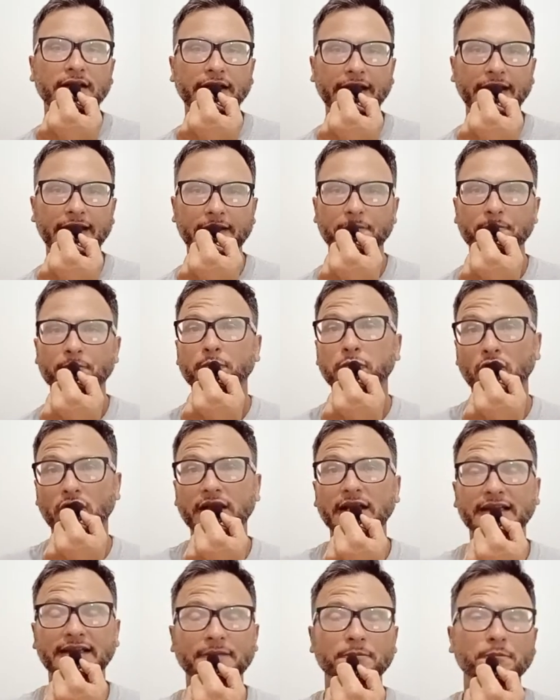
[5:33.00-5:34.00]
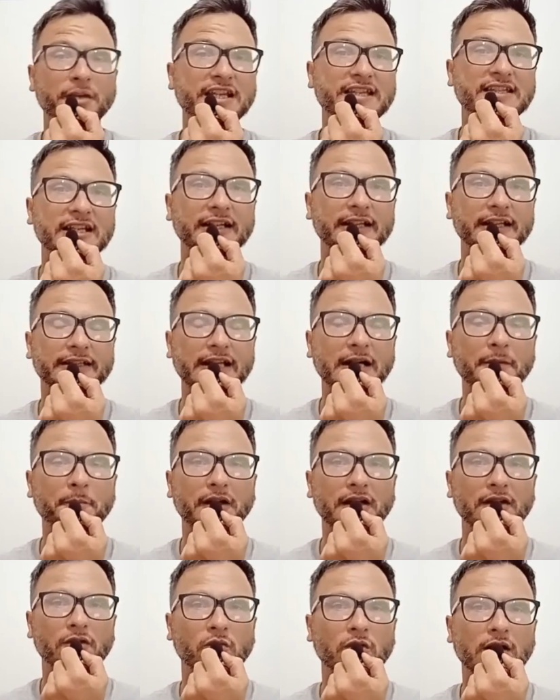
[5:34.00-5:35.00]
eh, porque Villa le
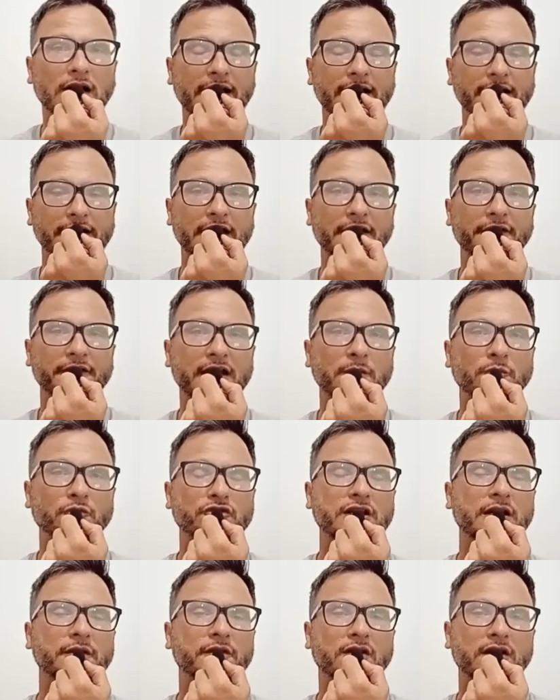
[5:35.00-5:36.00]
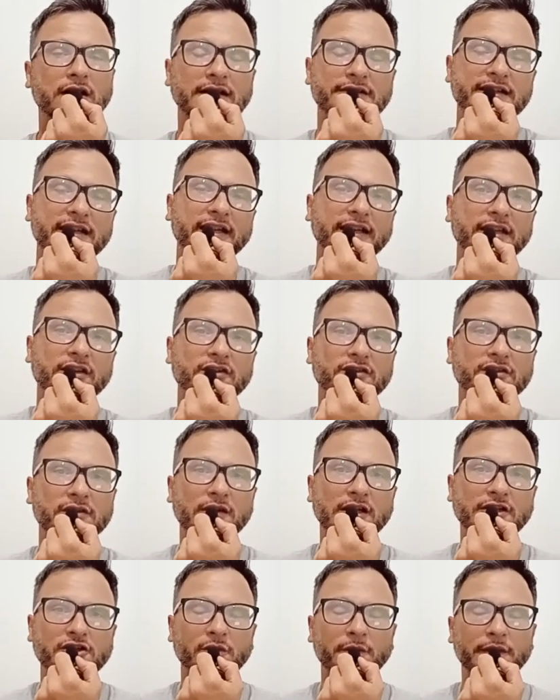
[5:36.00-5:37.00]
tapa el lugar y había mucha bronca. Changuito
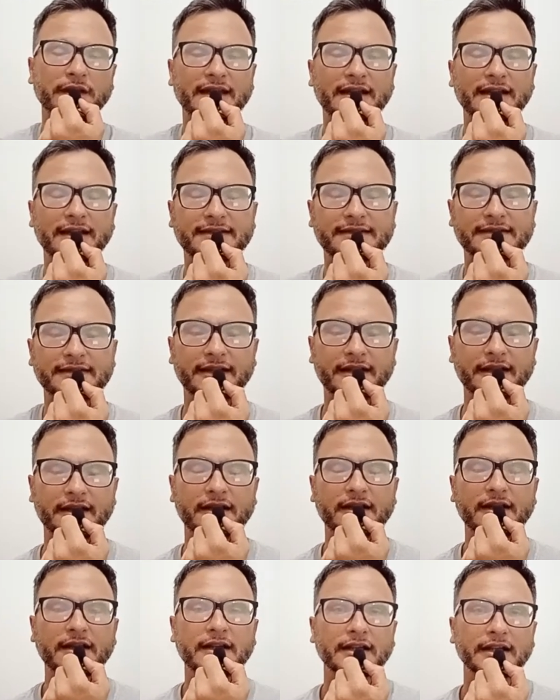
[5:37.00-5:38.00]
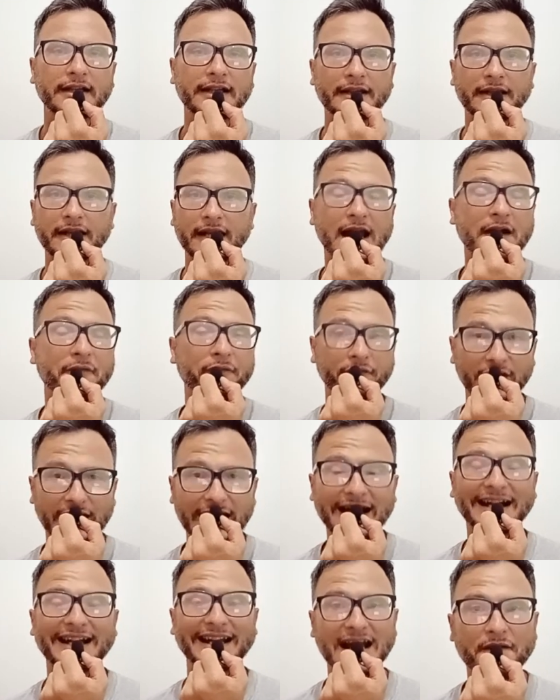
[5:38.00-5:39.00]
Ceballos venía de ser la,
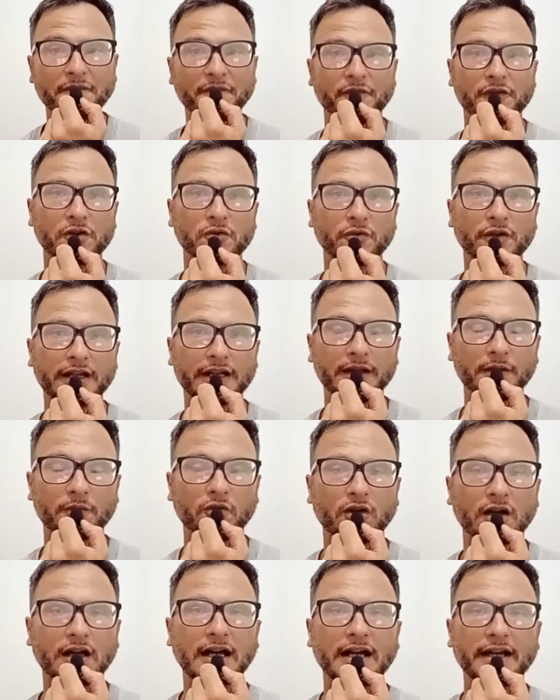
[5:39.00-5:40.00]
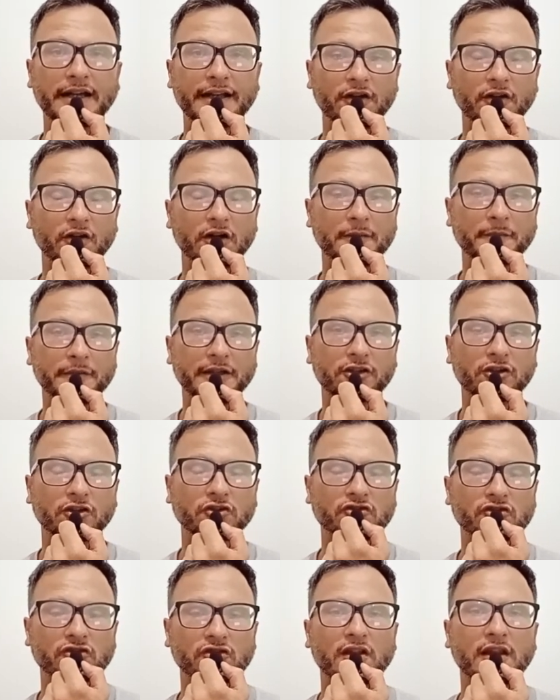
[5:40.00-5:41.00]
gran figura de Boca en los
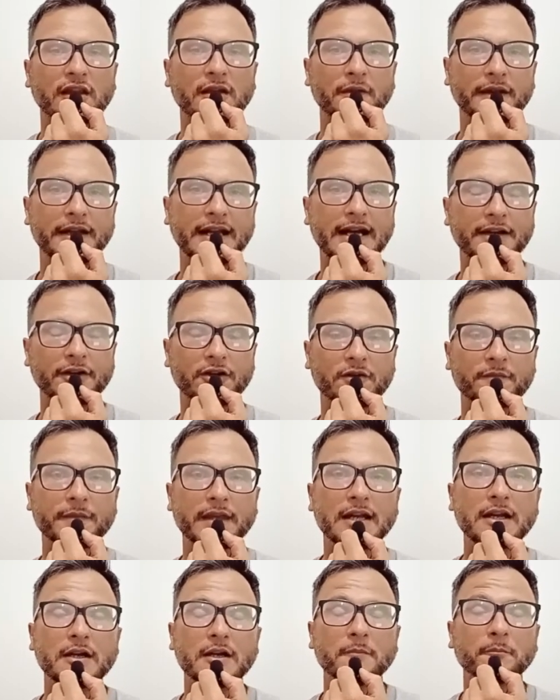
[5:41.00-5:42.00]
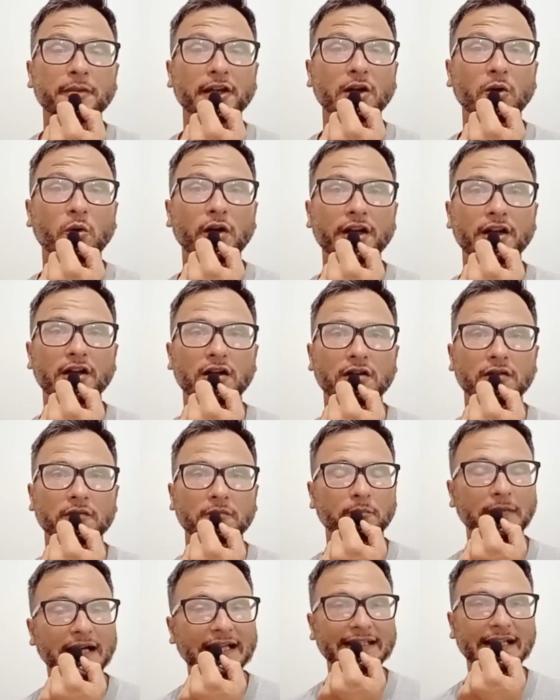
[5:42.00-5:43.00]
amistosos de verano. Pero bueno,
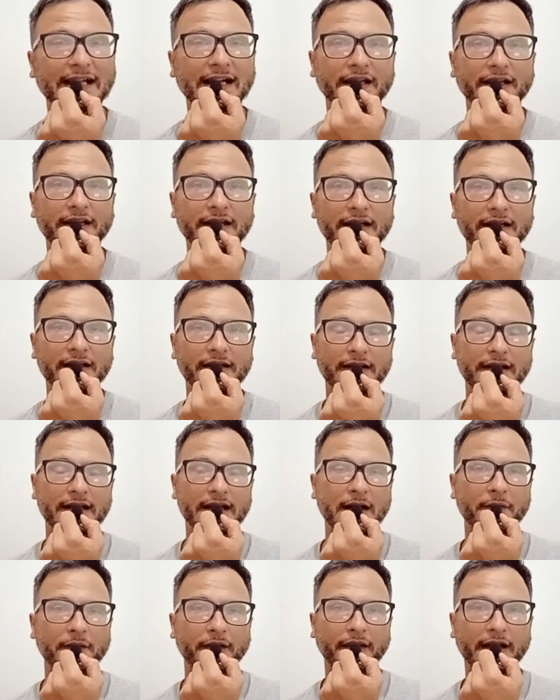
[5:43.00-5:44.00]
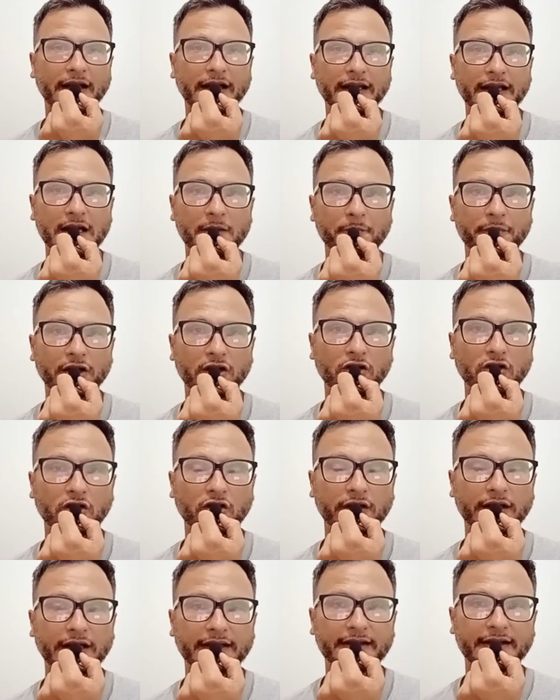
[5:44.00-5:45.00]
Bataglia la verdad que la pegó
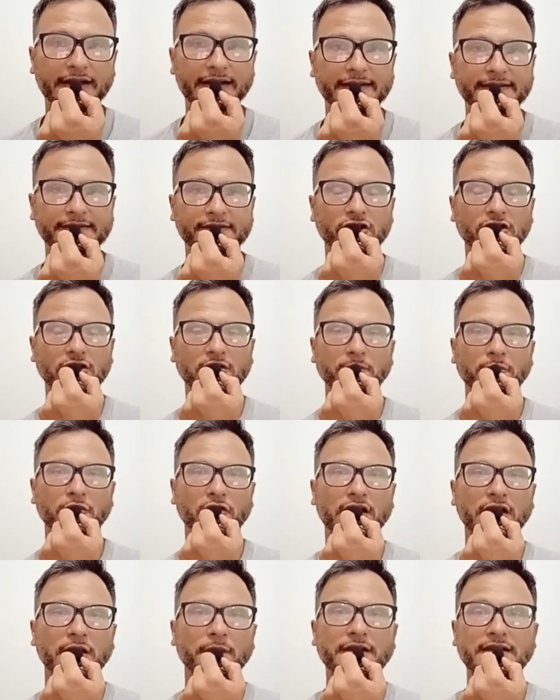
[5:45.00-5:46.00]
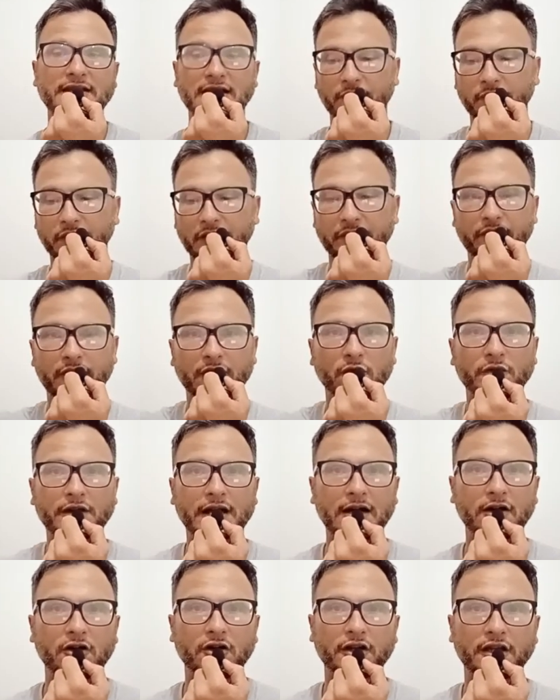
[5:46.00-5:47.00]
con esta decisión porque Villa fue
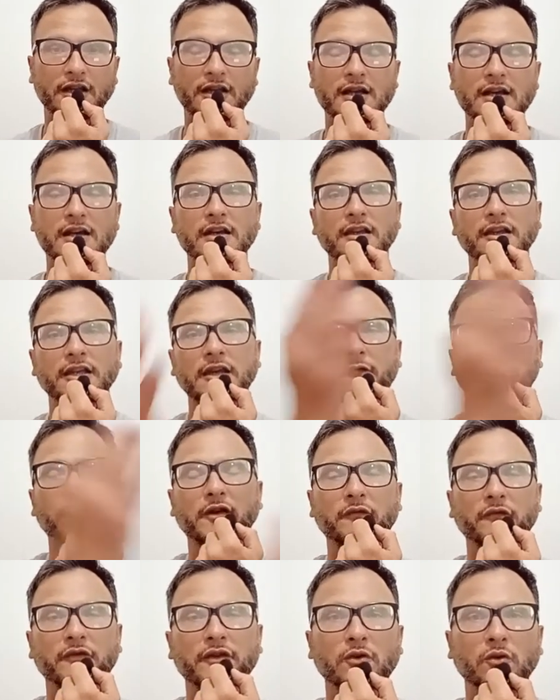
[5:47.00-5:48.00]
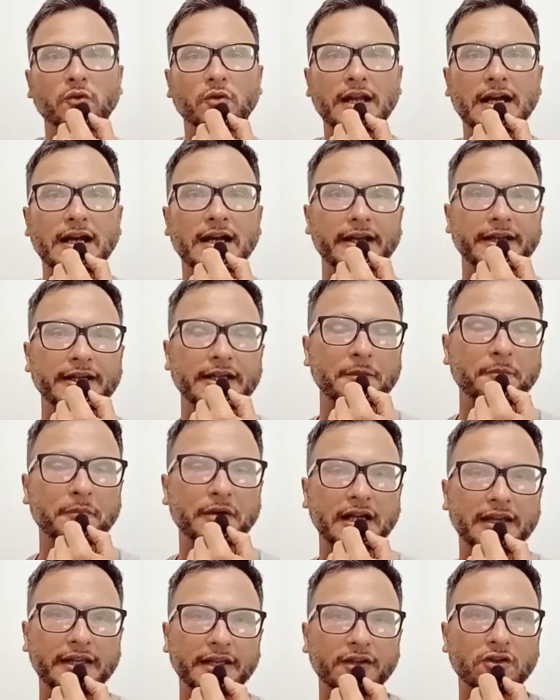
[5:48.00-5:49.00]
figura hoy y fue figura en el
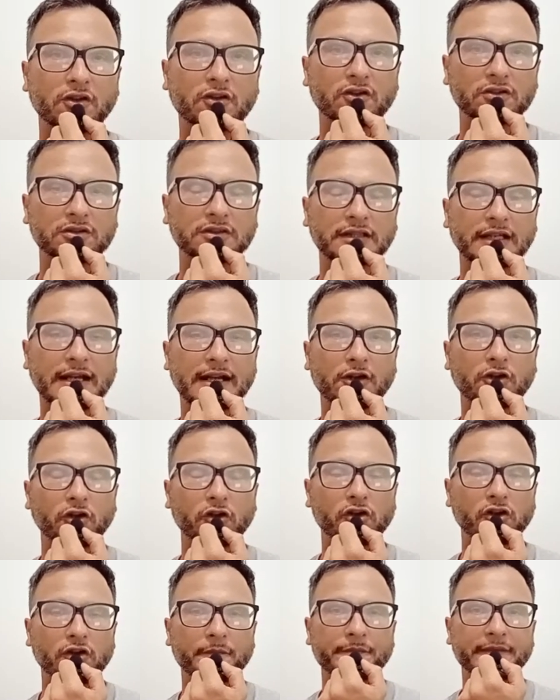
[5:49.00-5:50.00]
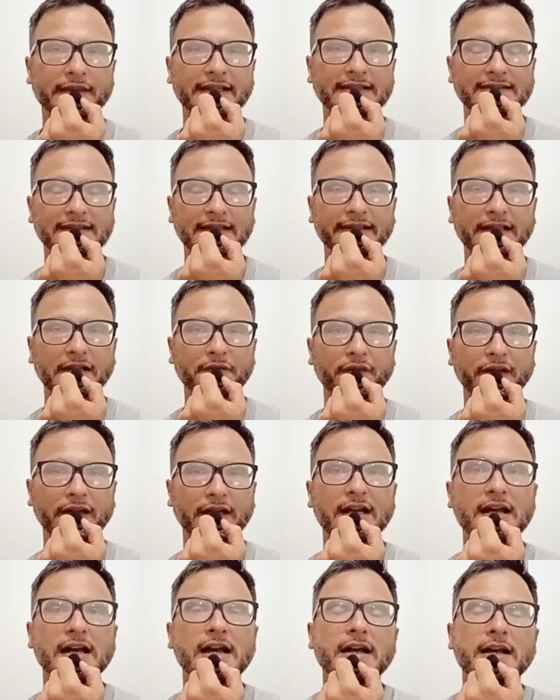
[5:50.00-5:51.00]
partido contra Colón de Santa Fe.
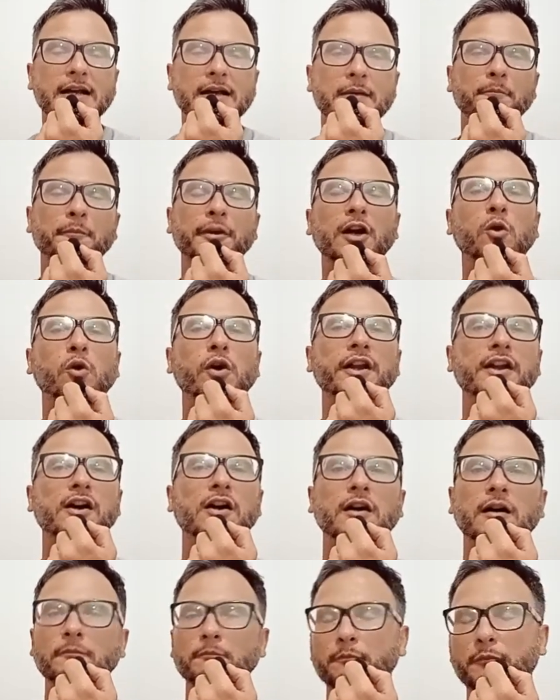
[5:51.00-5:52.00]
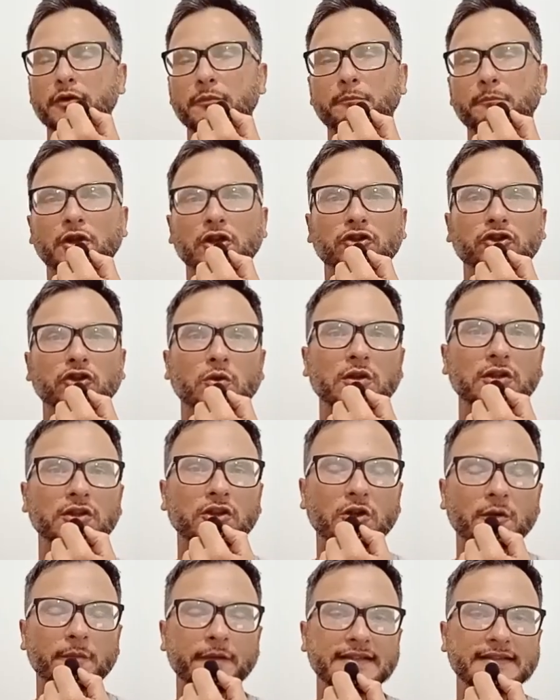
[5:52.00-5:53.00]
Pero bueno, pronto cuando
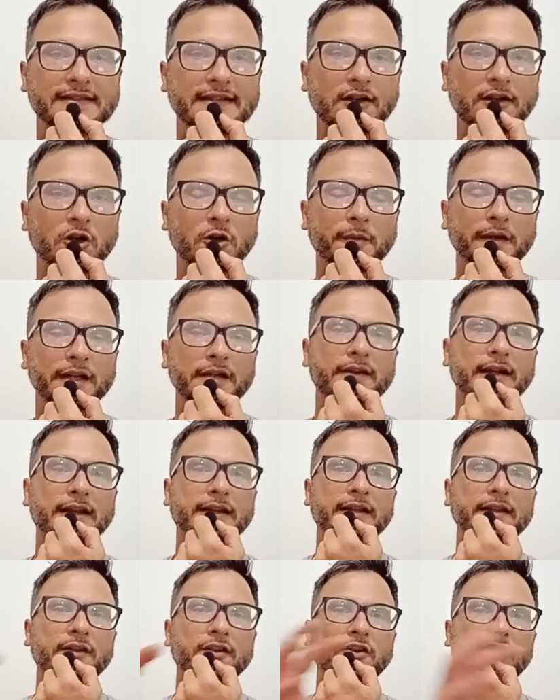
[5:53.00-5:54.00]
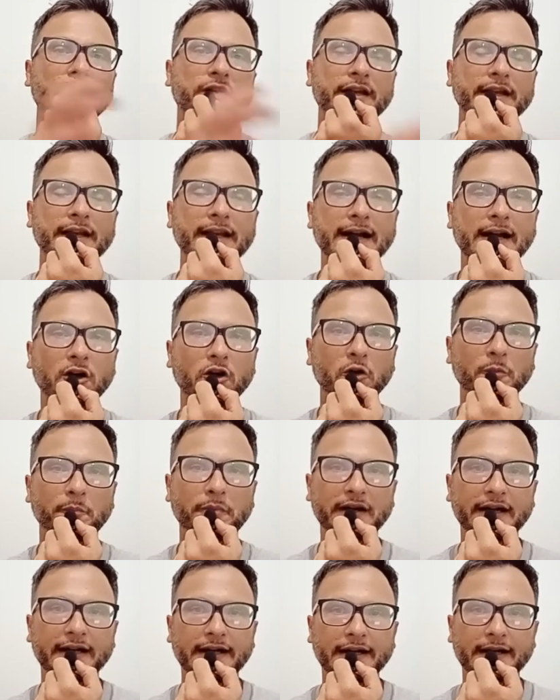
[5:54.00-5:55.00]
comience la Copa Libertadores, la
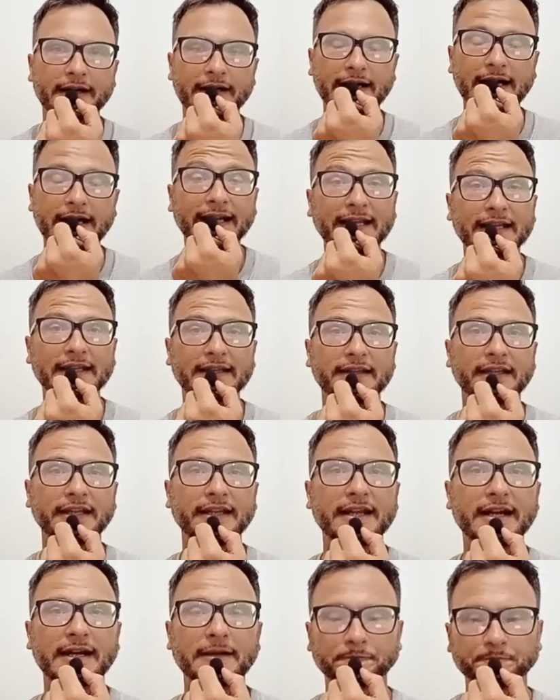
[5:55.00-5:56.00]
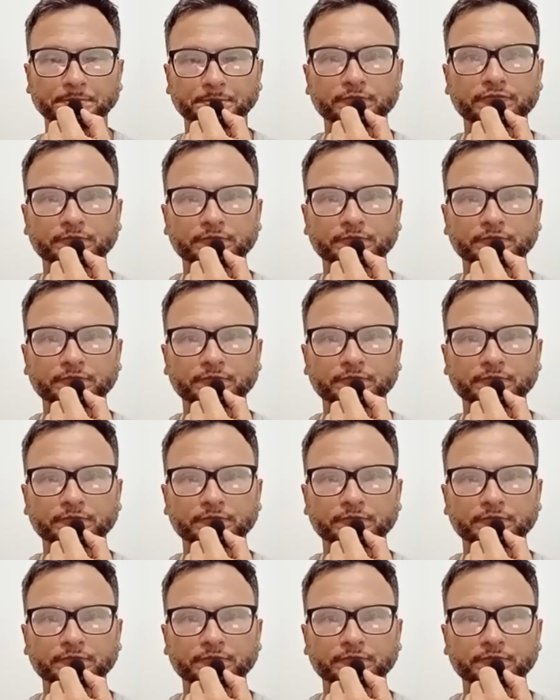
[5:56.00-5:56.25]
Copa Argentina,